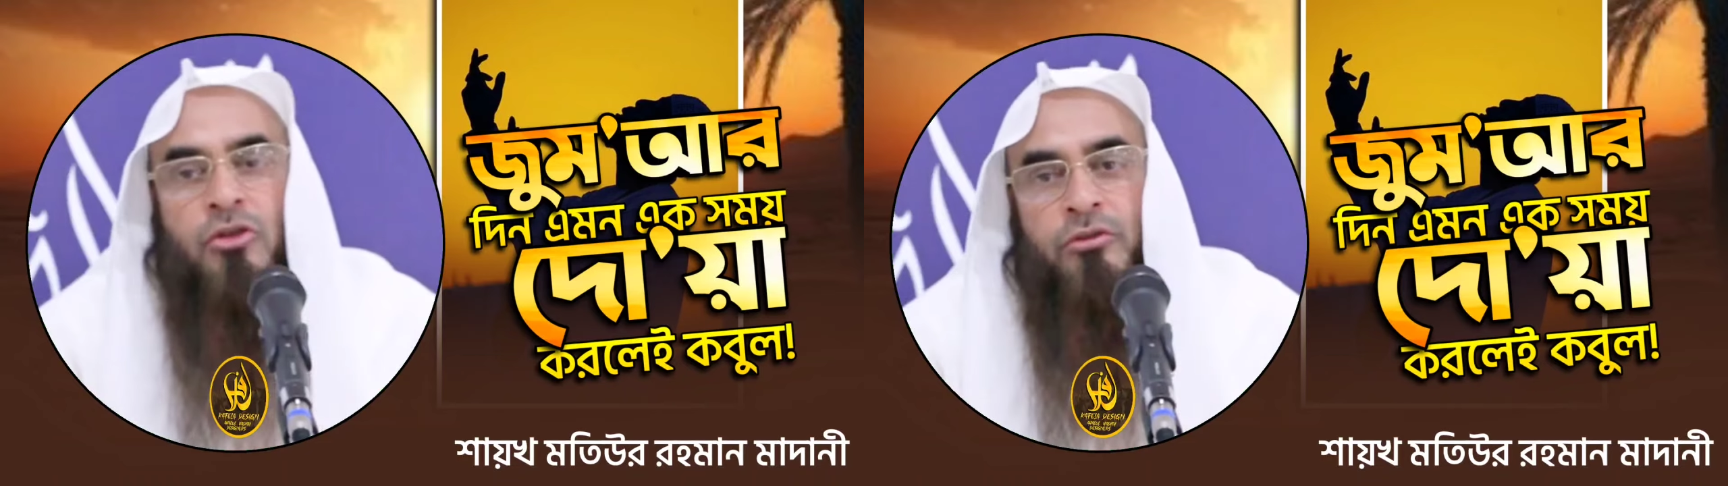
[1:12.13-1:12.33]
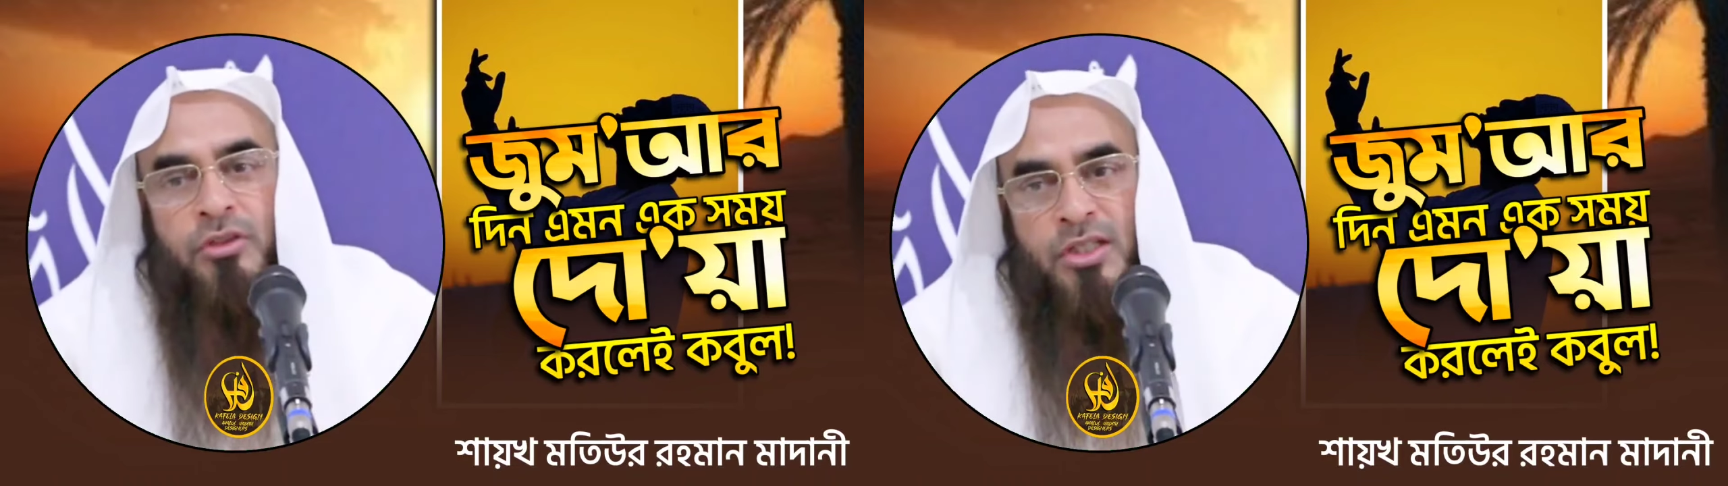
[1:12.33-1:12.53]

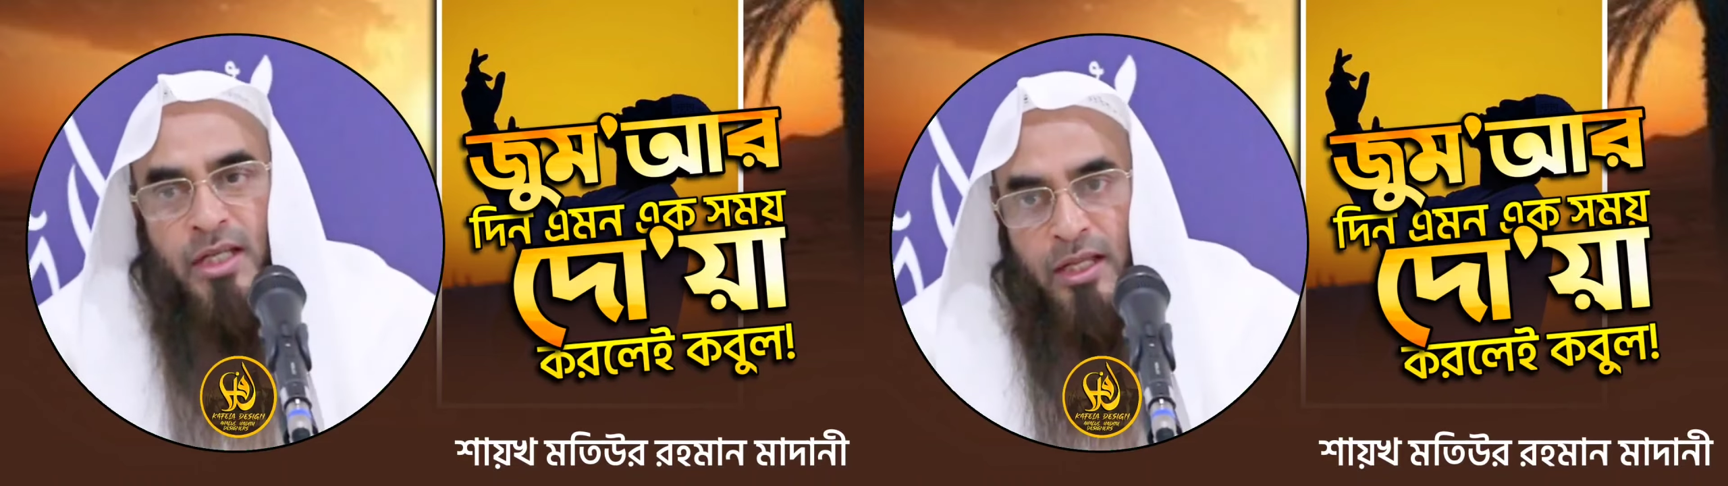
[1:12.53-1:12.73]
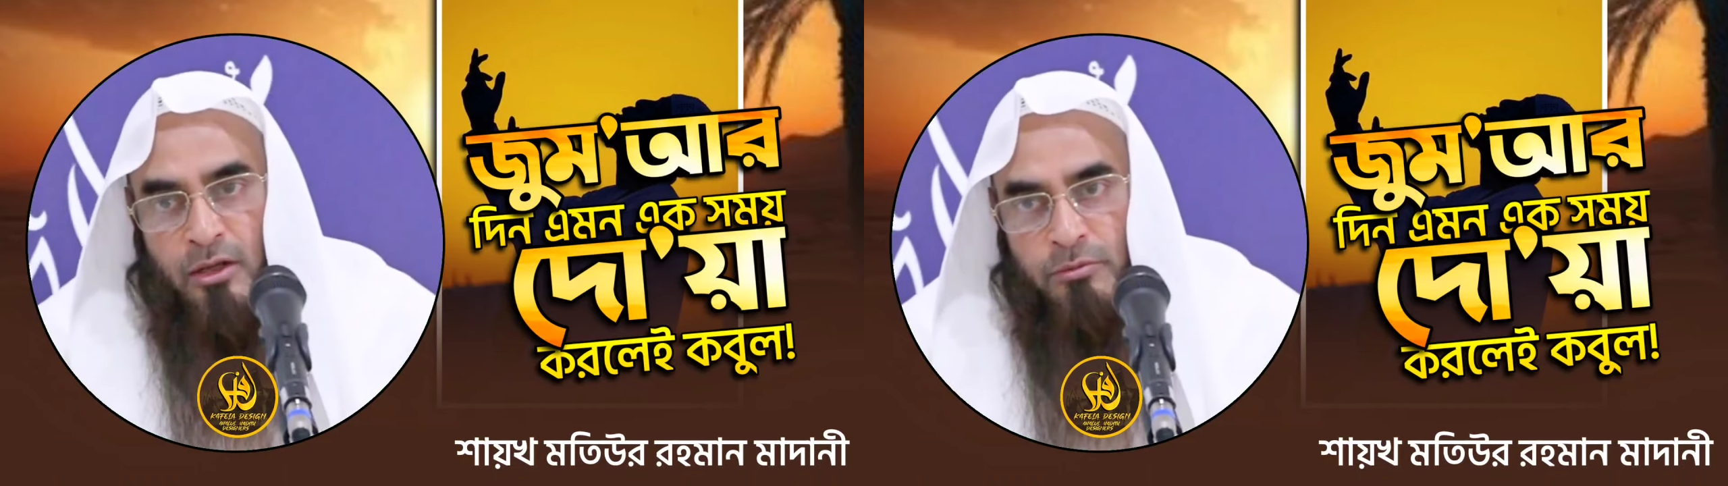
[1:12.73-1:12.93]

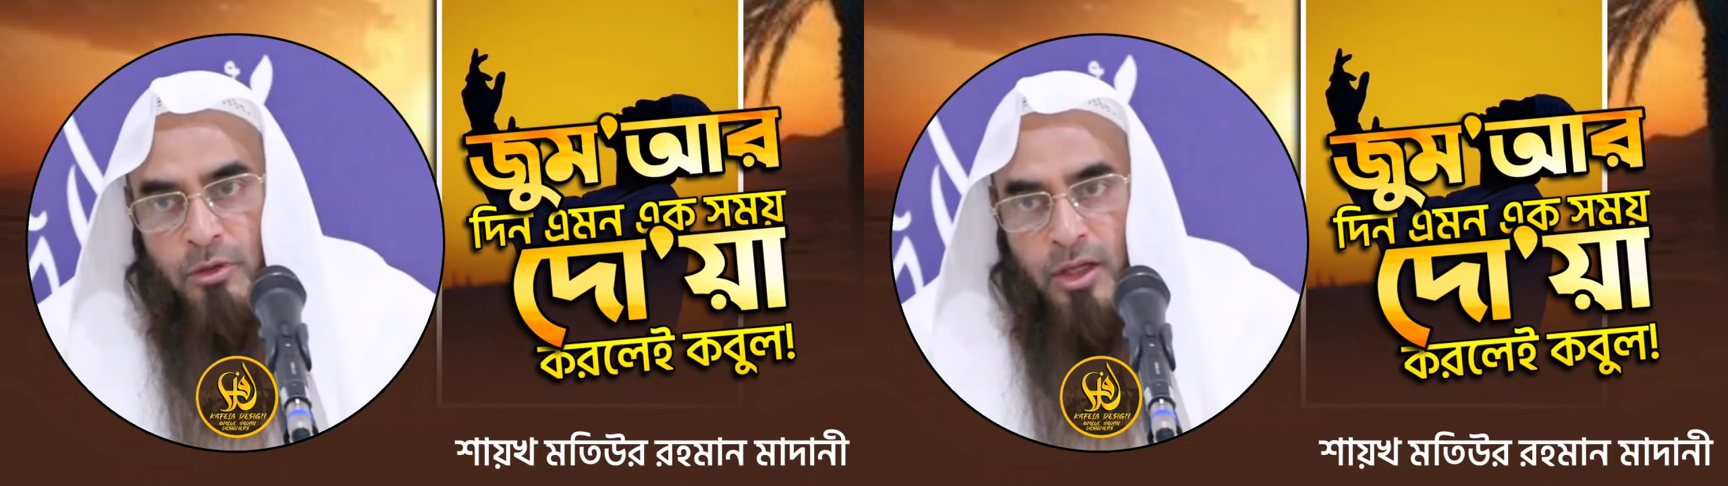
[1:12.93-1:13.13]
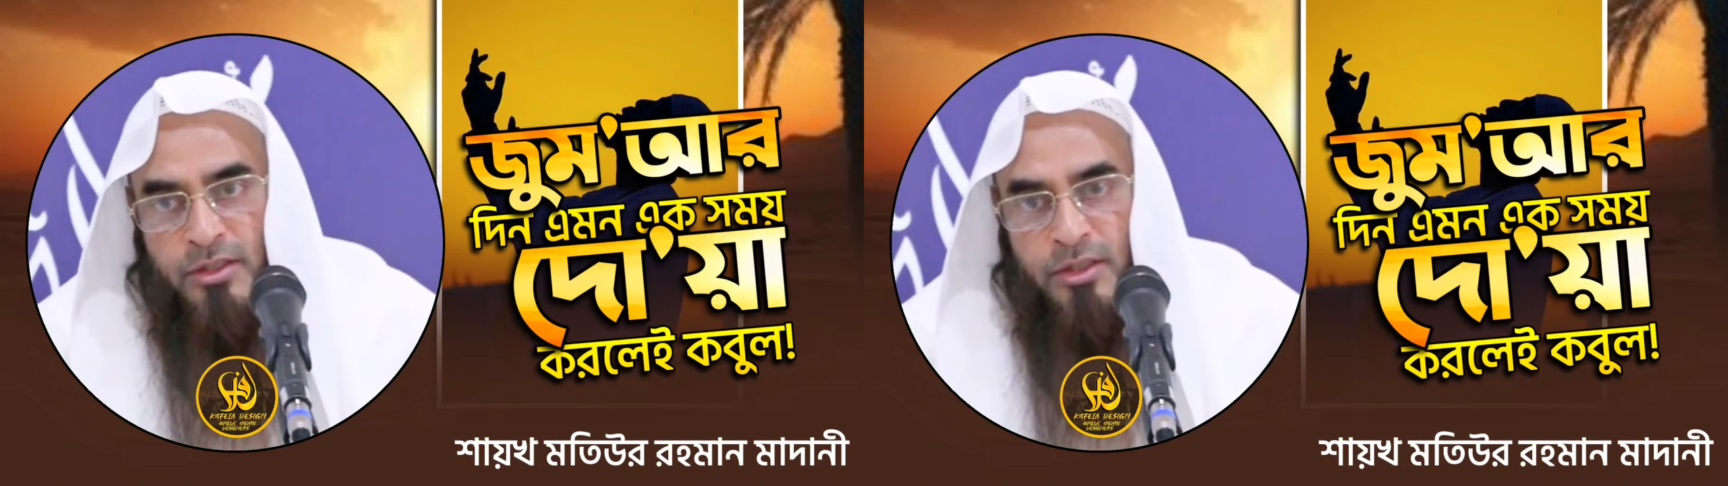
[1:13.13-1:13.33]
শক্তিশালী আরও
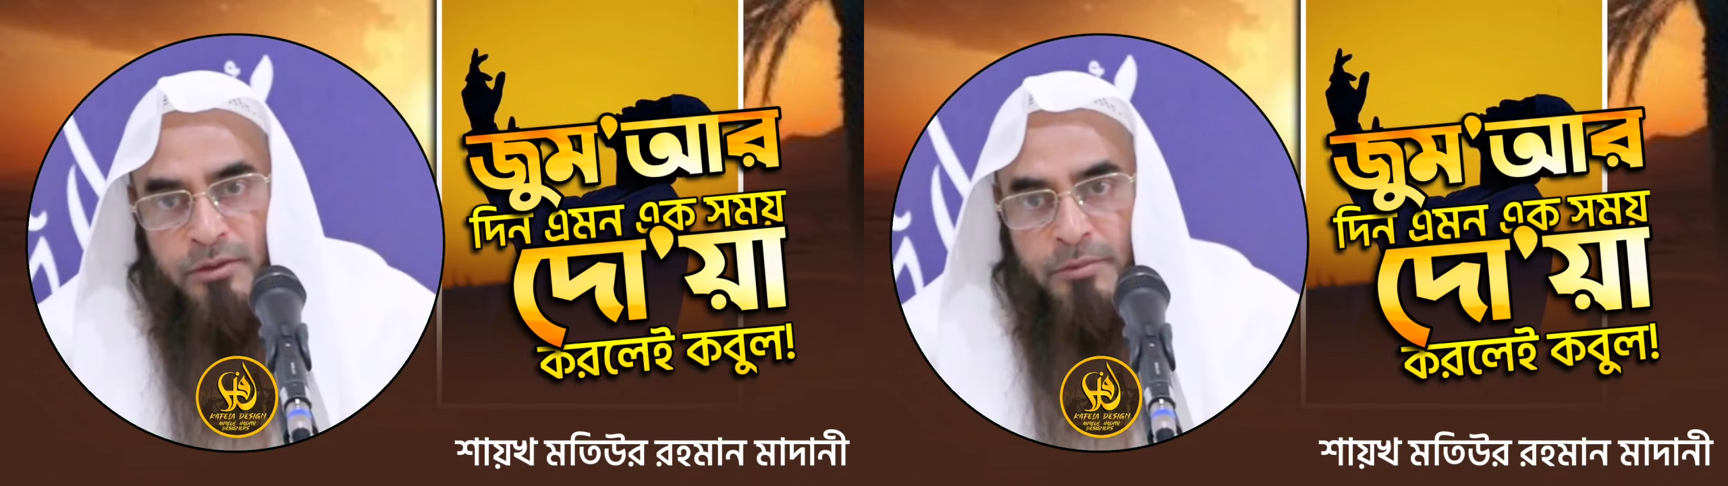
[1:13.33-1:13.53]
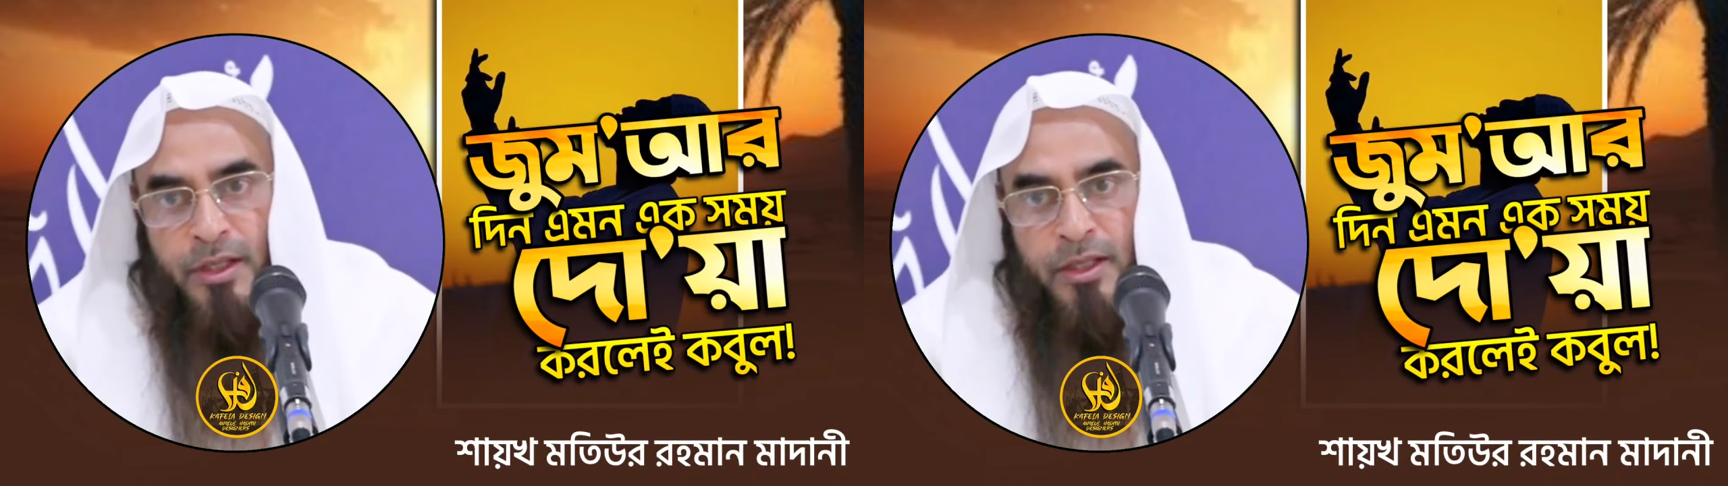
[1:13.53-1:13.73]
বলা
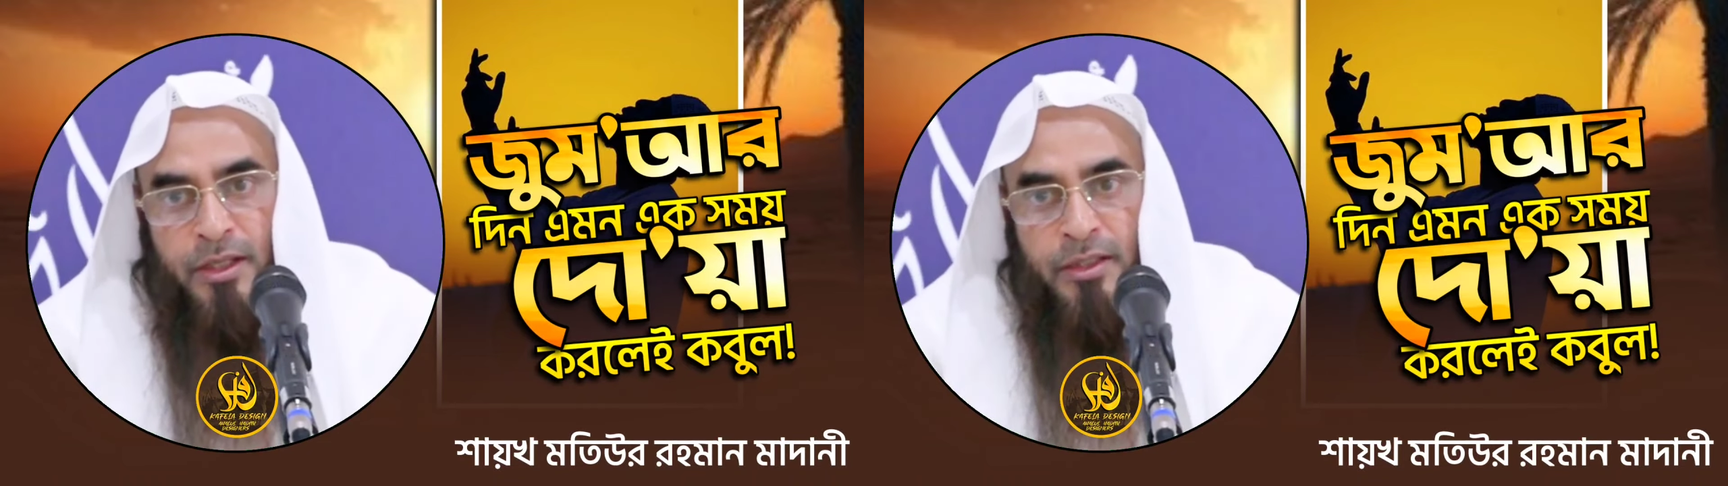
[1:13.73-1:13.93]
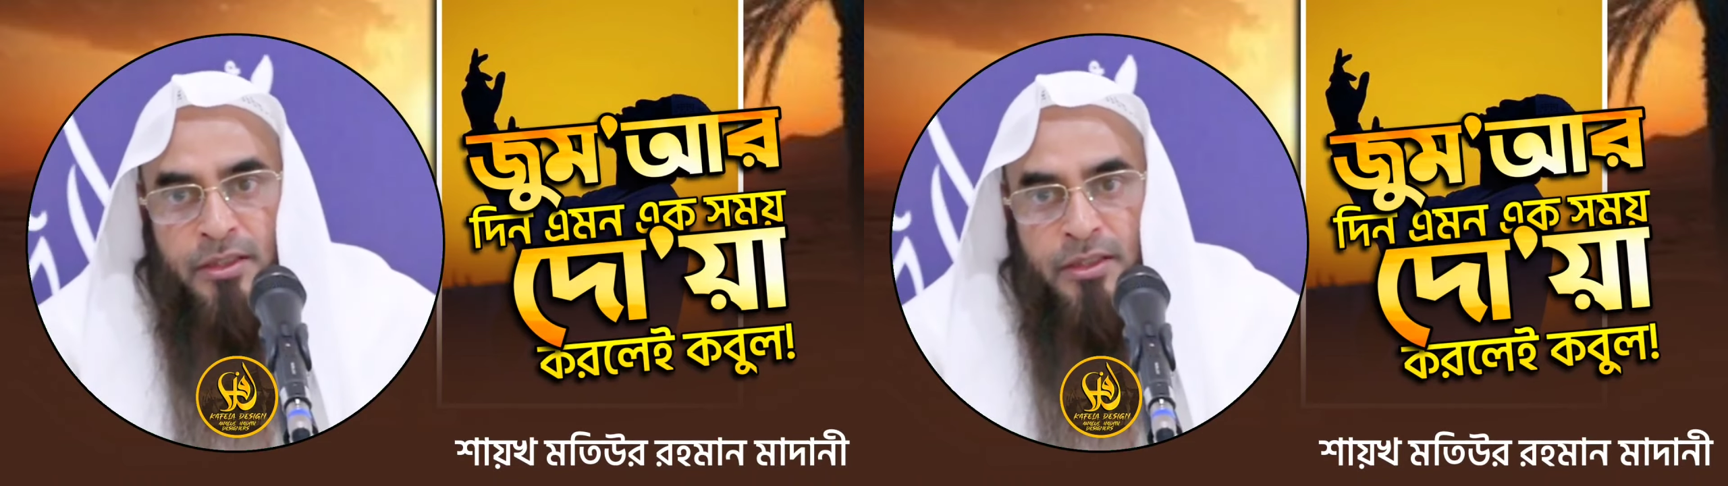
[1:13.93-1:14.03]
যেতে পারে